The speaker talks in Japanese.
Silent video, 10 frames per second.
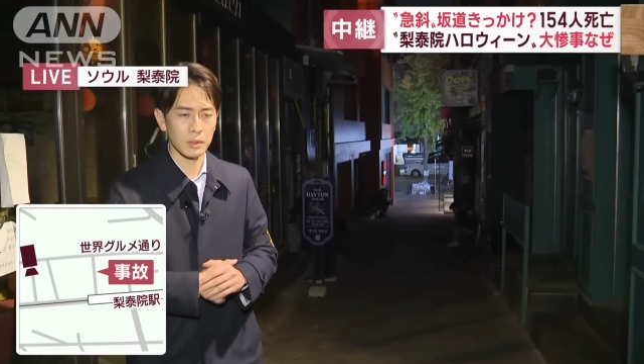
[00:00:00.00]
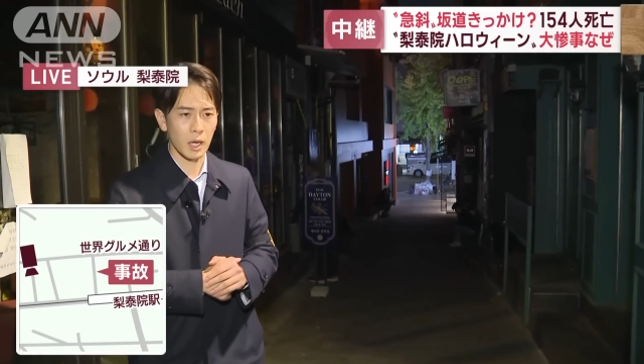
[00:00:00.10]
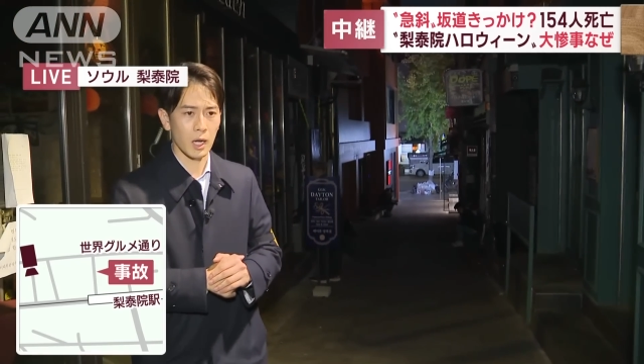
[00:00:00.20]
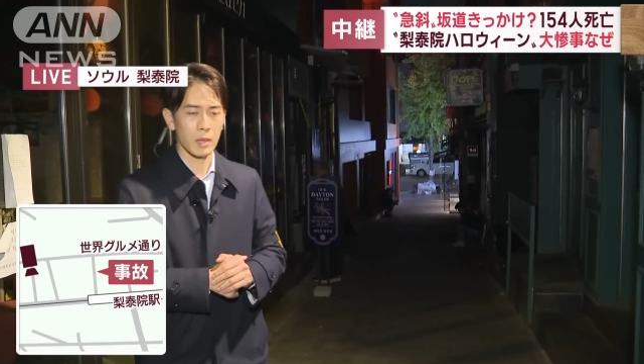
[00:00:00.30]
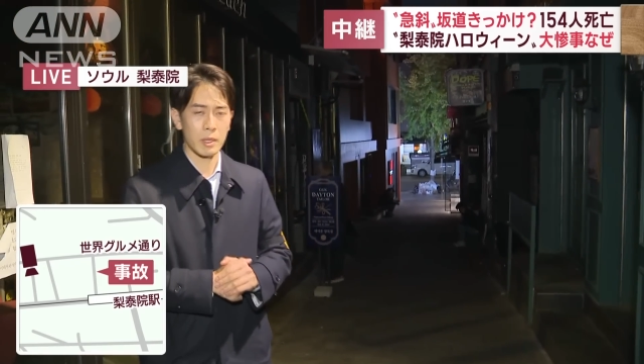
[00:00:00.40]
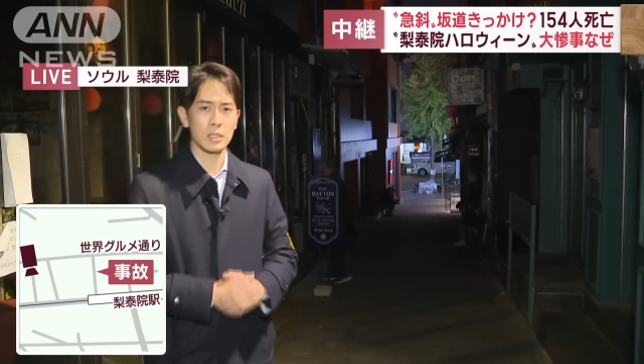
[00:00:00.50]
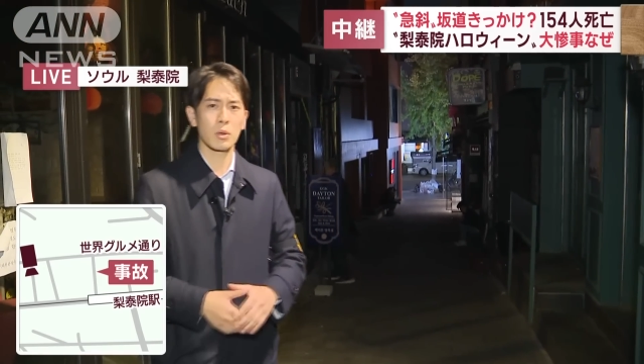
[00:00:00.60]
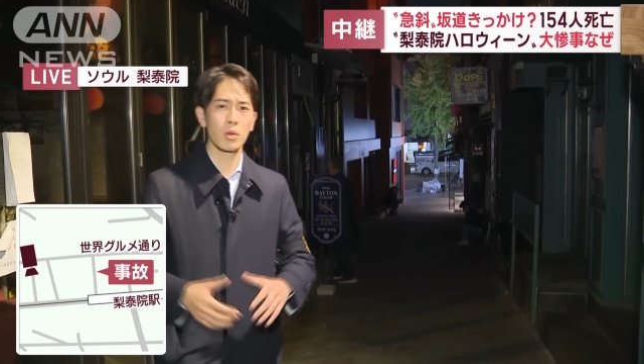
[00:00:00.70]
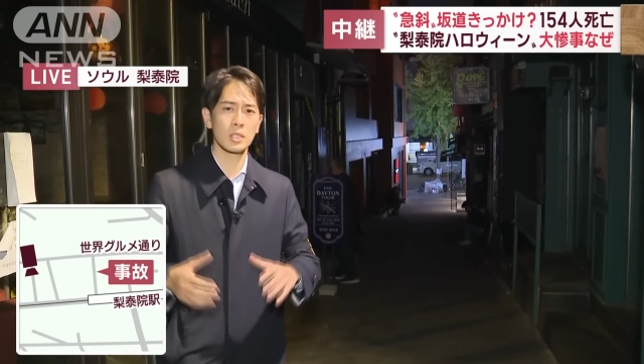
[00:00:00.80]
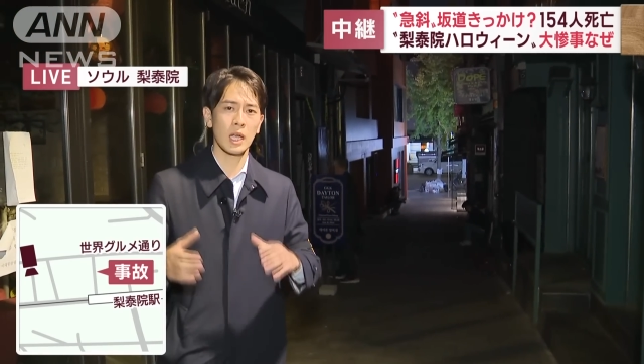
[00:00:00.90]
うかがえます
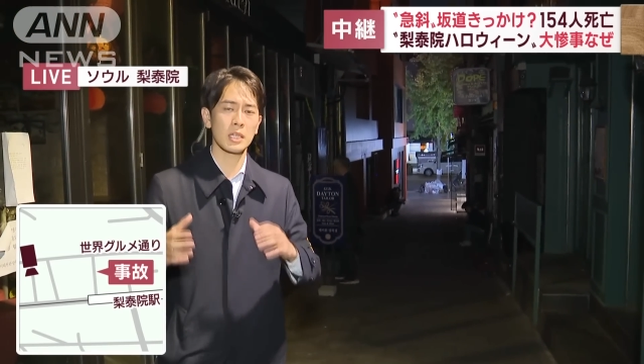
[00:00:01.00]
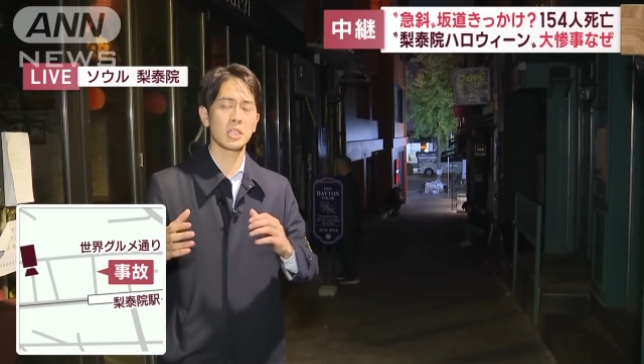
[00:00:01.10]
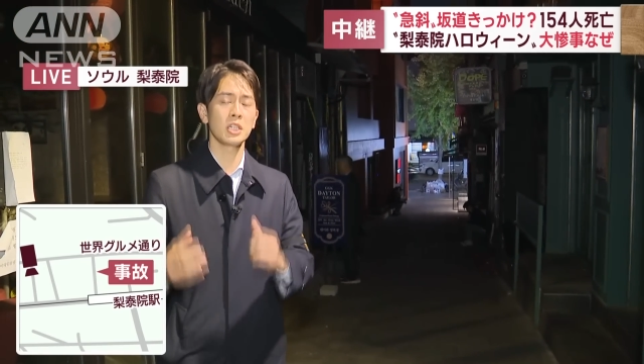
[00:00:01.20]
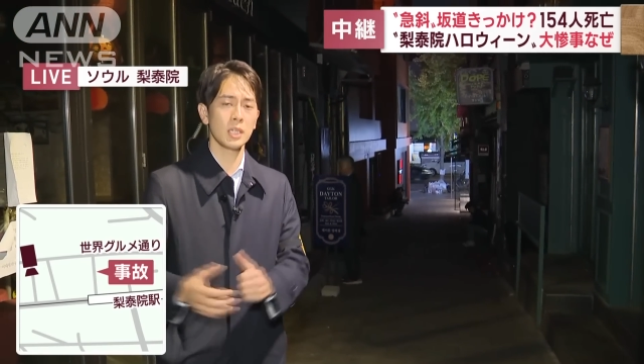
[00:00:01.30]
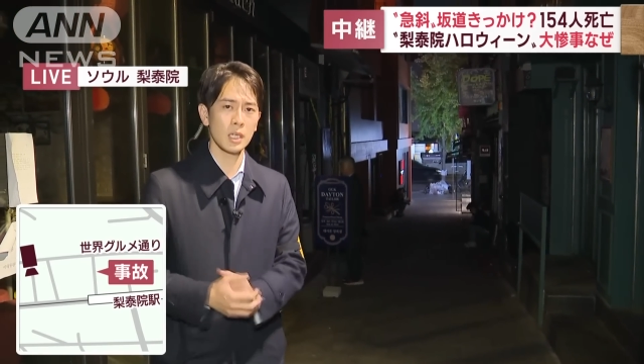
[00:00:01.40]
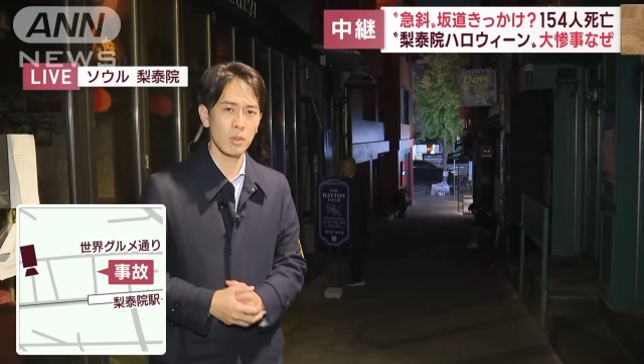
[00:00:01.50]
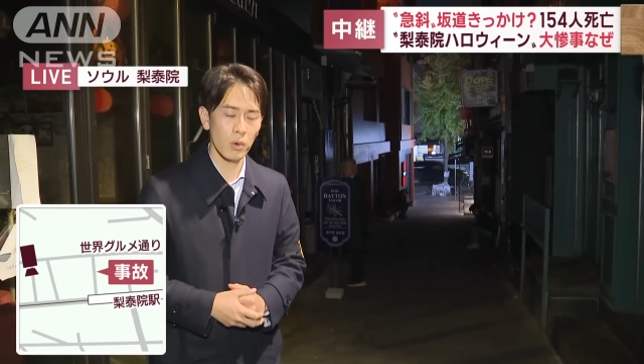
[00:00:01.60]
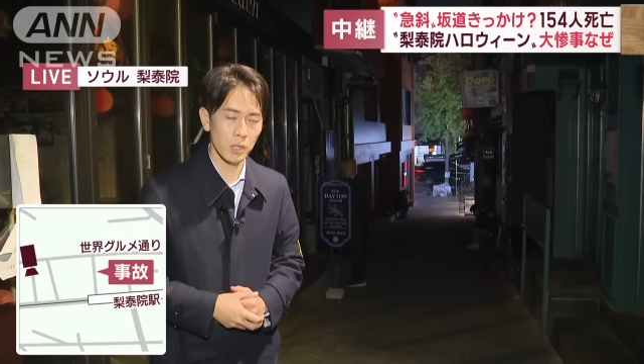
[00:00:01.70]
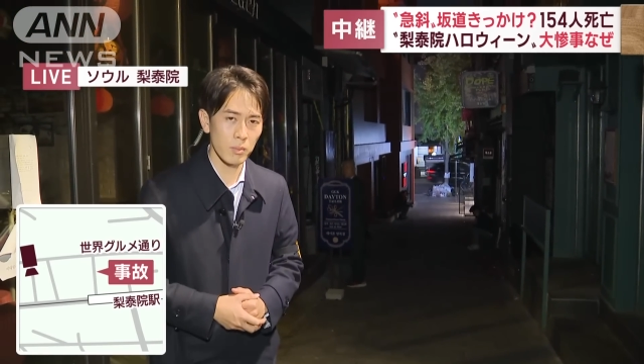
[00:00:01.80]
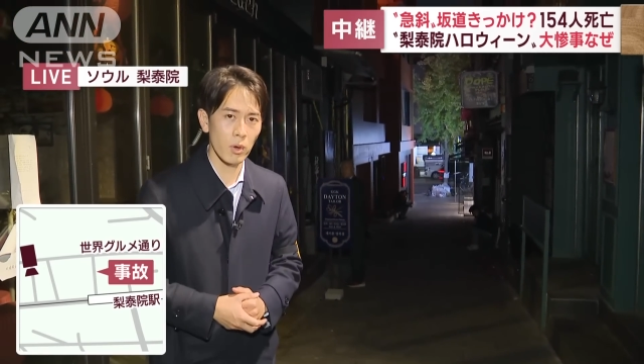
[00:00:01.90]
こうした地理的
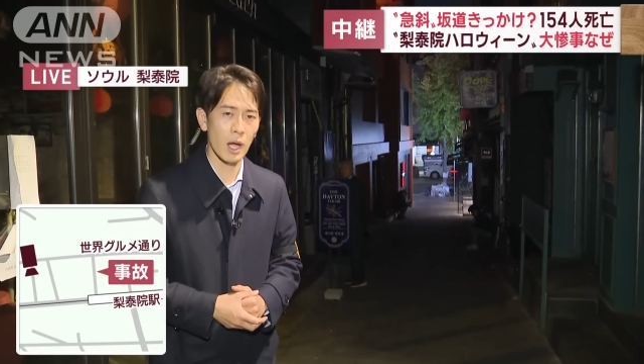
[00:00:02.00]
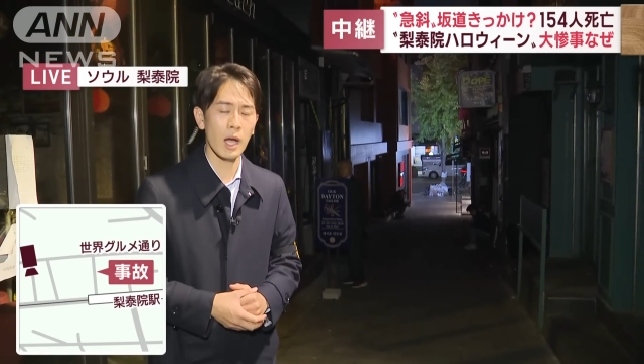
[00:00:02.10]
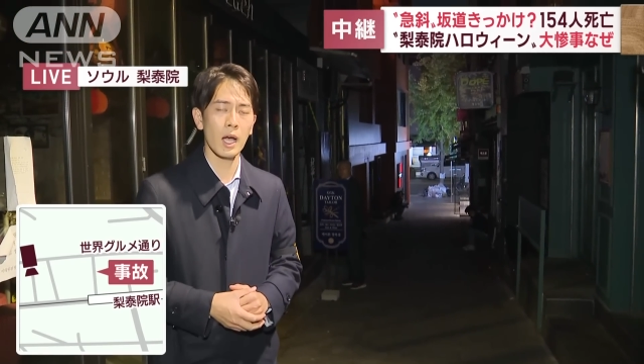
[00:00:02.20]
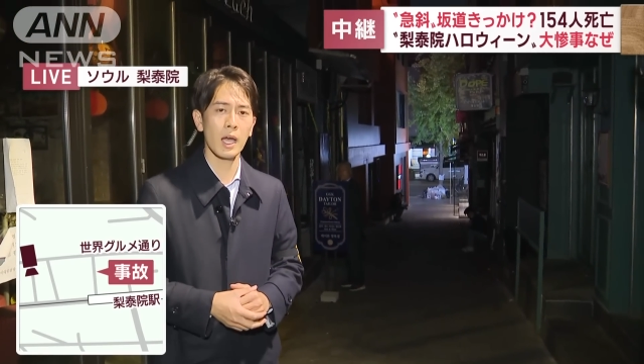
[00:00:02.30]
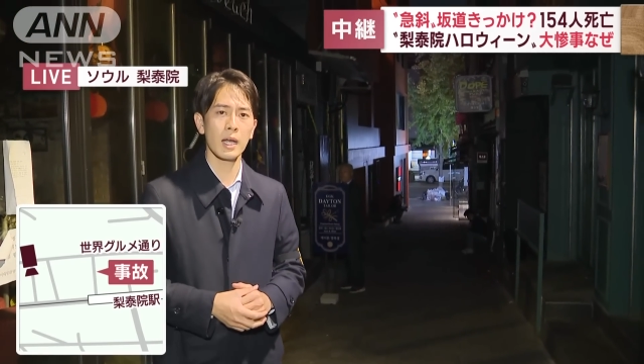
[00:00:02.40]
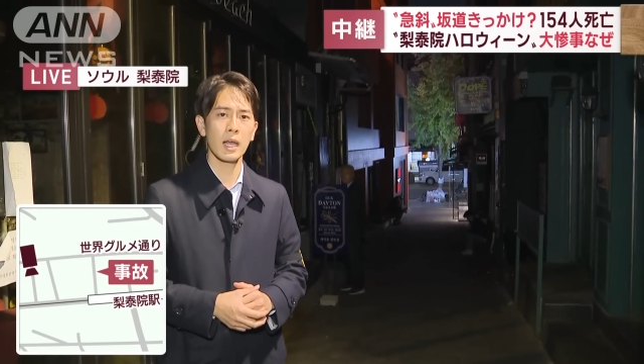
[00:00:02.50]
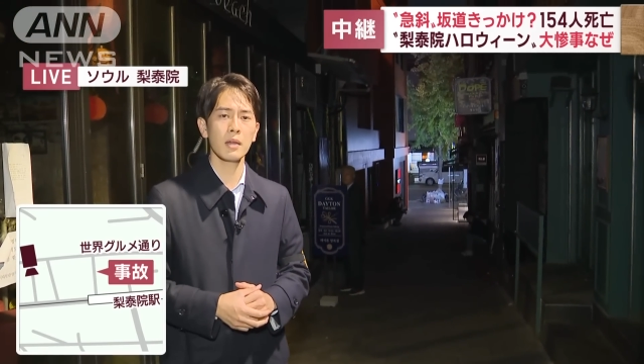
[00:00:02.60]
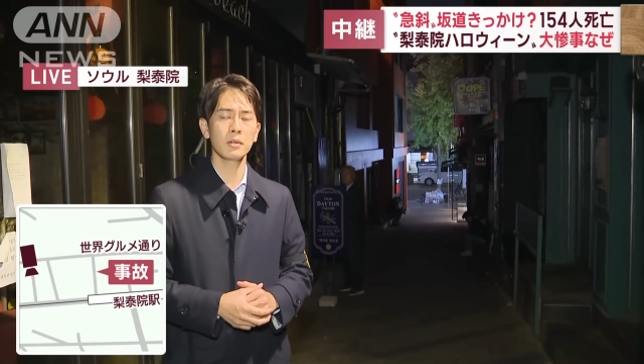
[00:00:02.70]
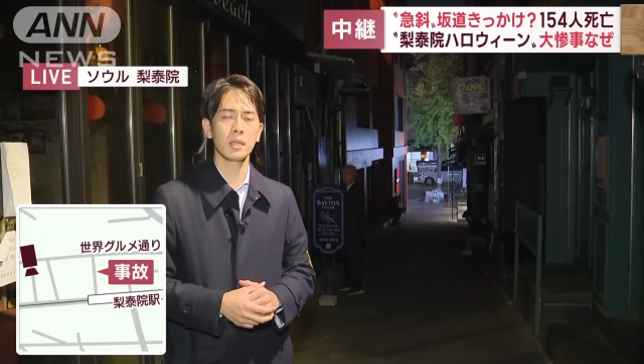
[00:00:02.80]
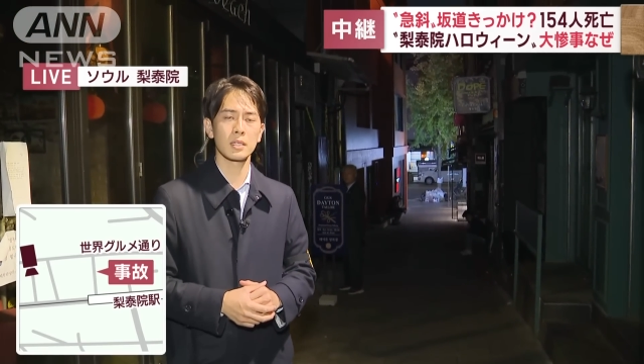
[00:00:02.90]
要因も考えら
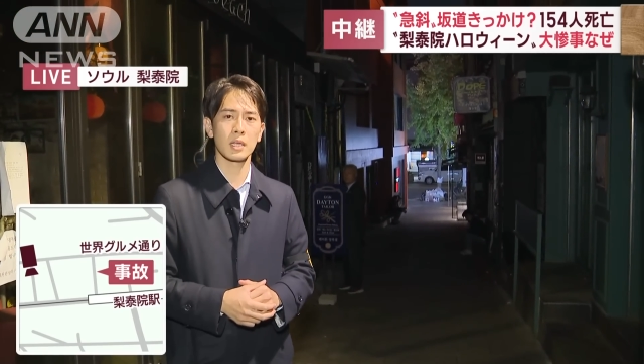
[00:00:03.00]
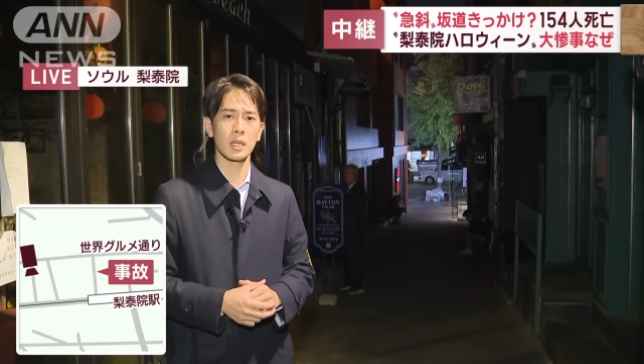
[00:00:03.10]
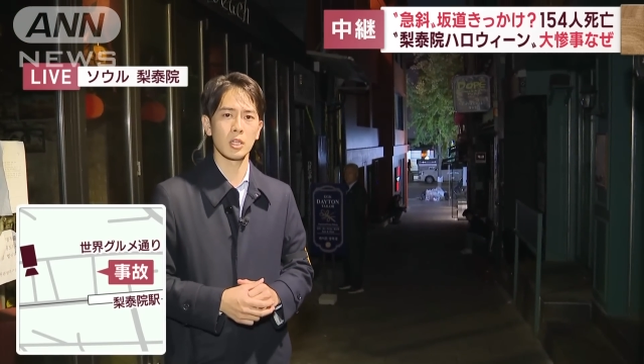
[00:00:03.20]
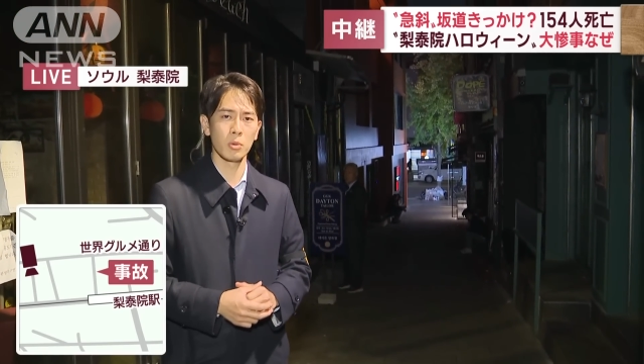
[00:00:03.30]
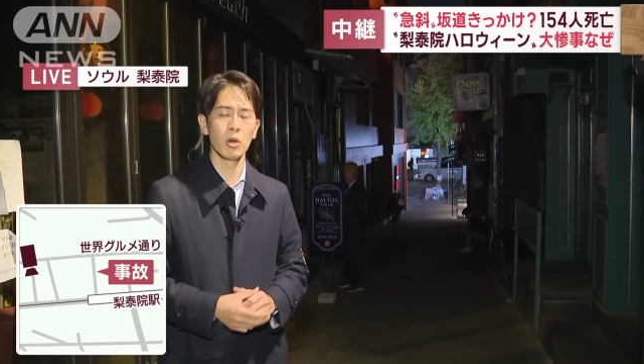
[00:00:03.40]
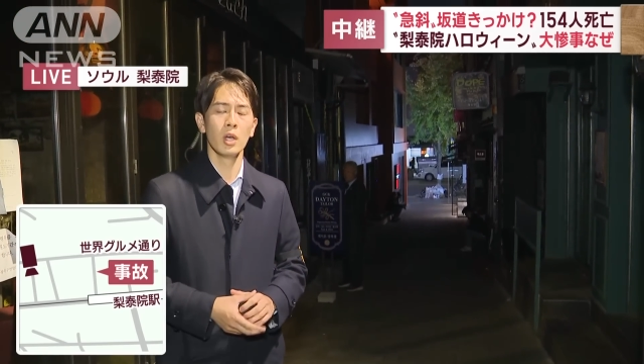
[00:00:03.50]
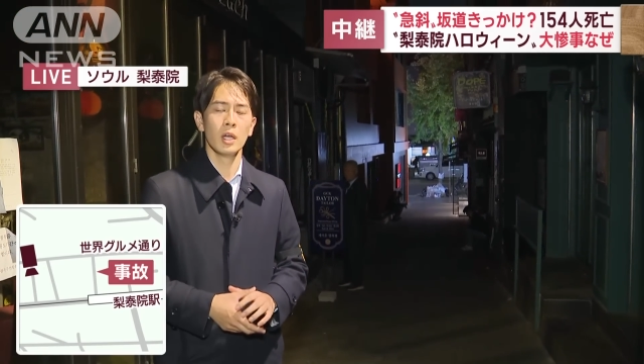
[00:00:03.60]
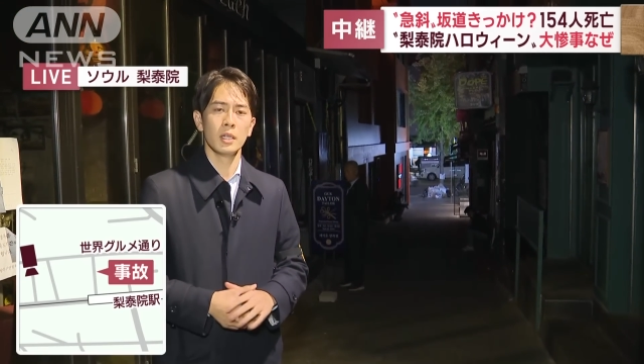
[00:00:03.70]
れるんですけれども